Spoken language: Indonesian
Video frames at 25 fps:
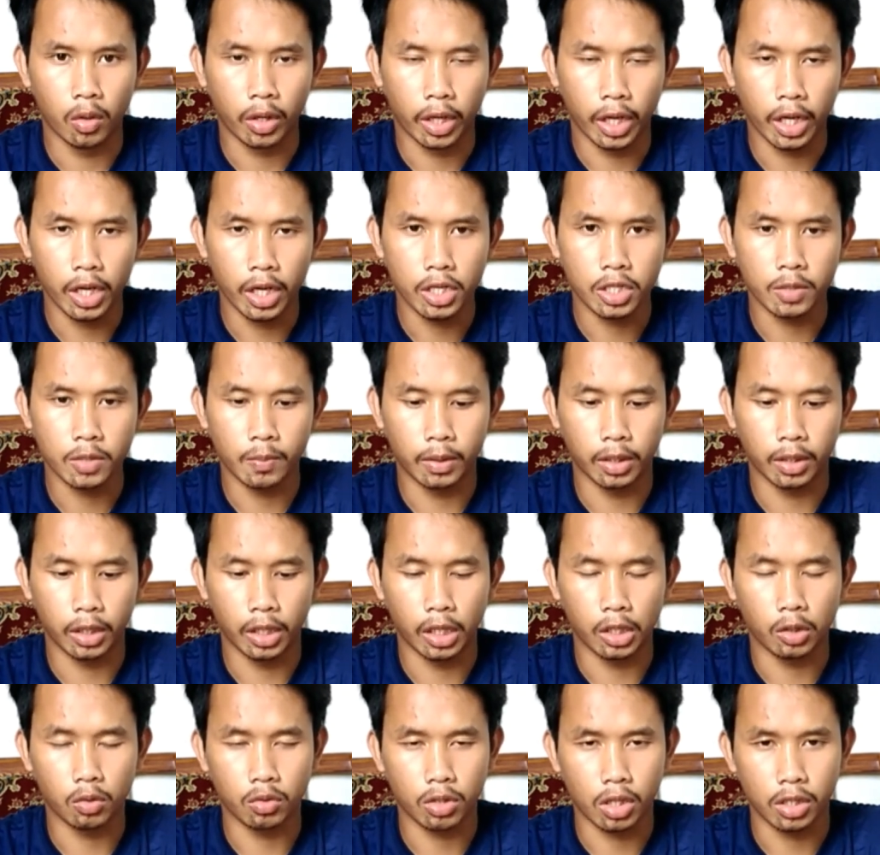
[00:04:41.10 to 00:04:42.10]
Oke,
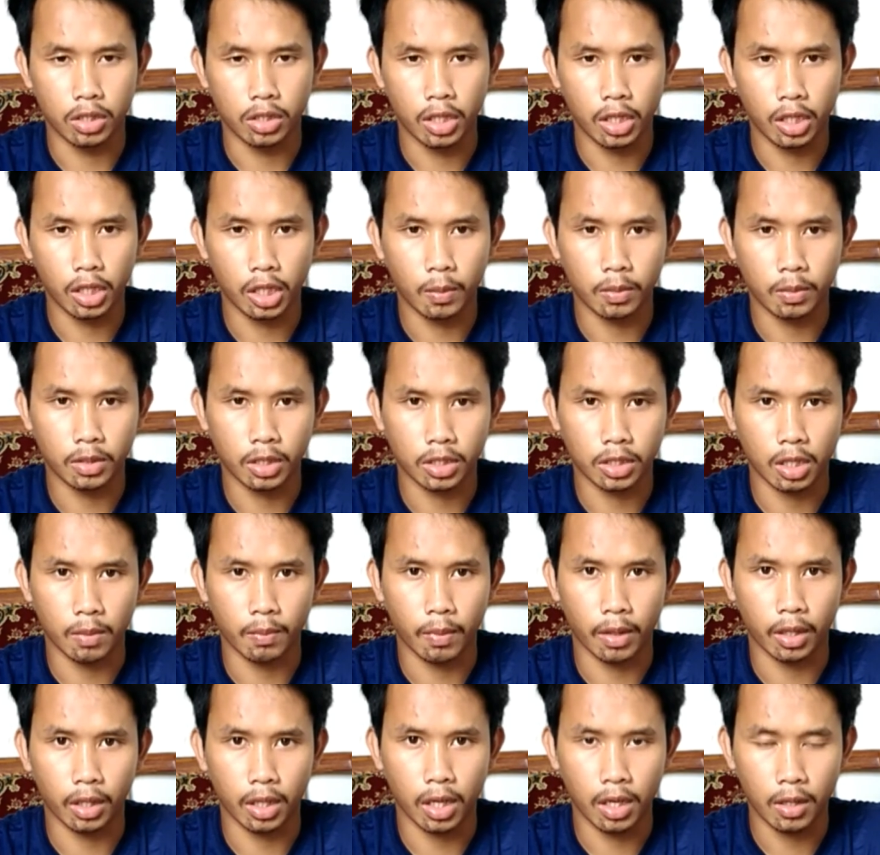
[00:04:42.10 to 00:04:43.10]
sepertinya itu saja yang dapat saya
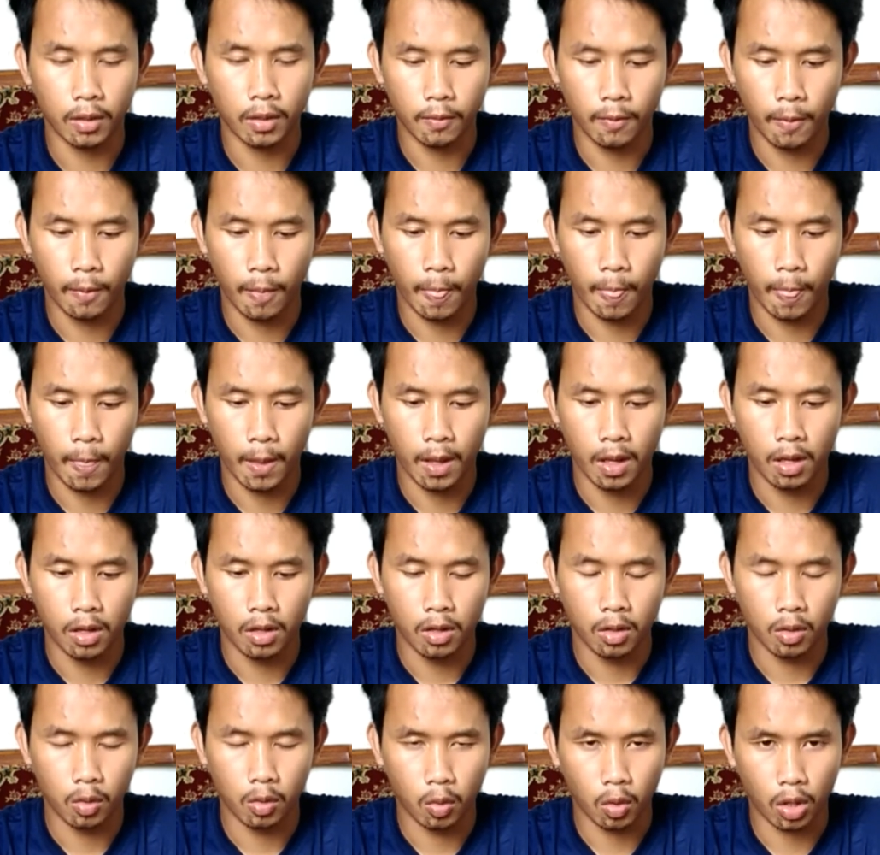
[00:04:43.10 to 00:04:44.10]
sampaikan.
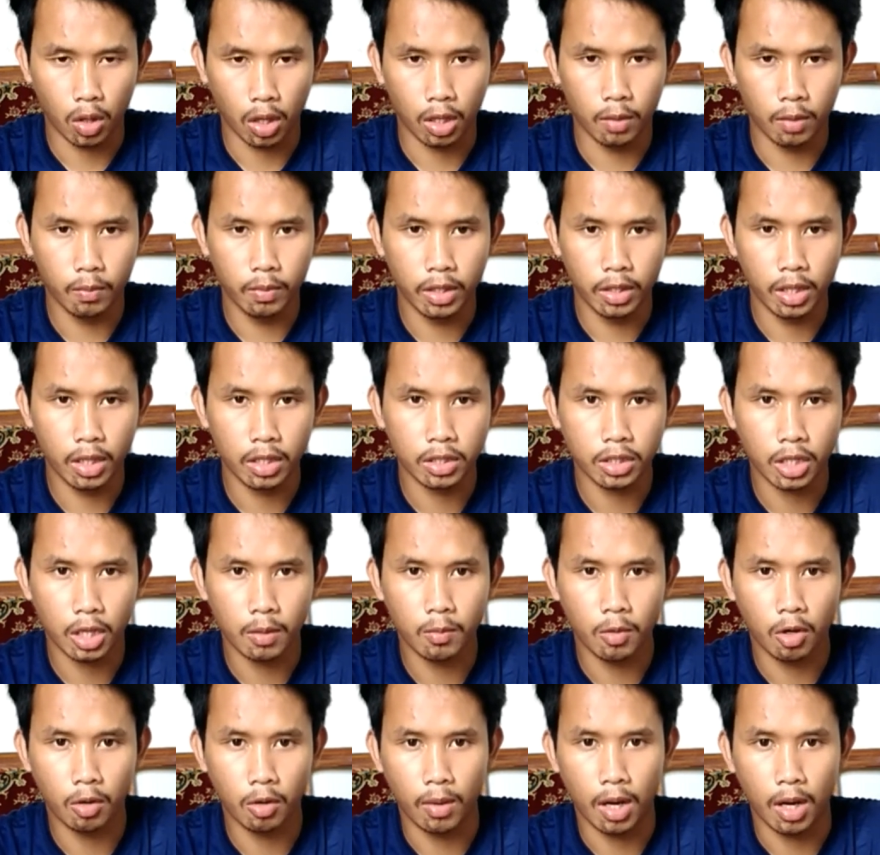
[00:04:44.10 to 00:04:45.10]
Kurang lebihnya
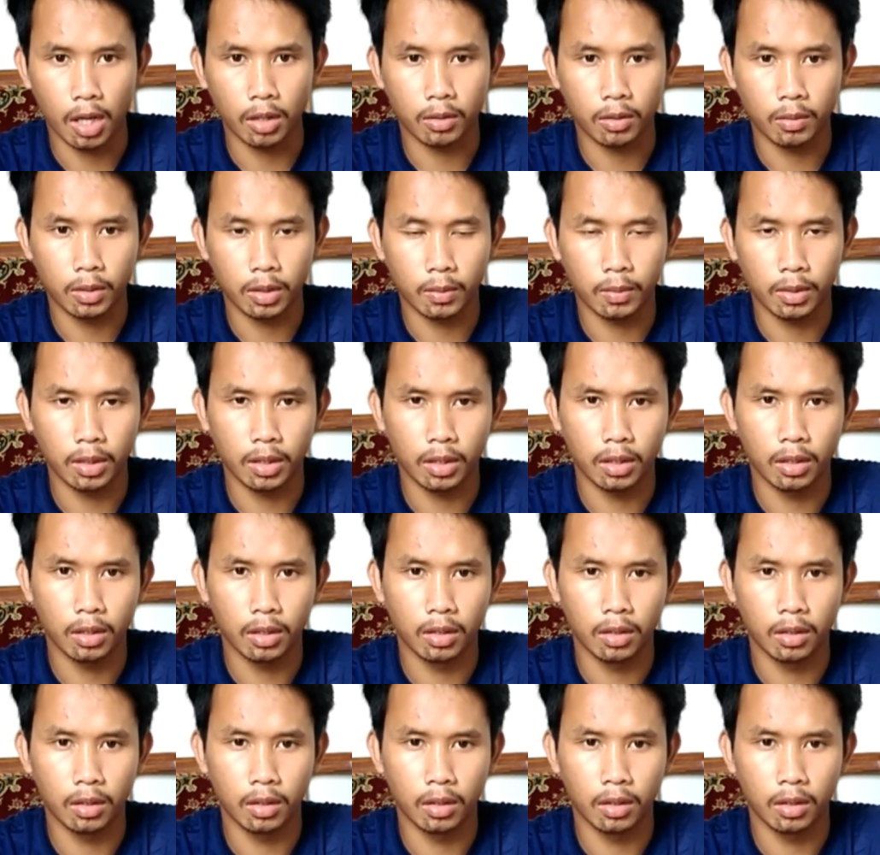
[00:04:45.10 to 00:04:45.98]
saya mohon maaf teman-teman.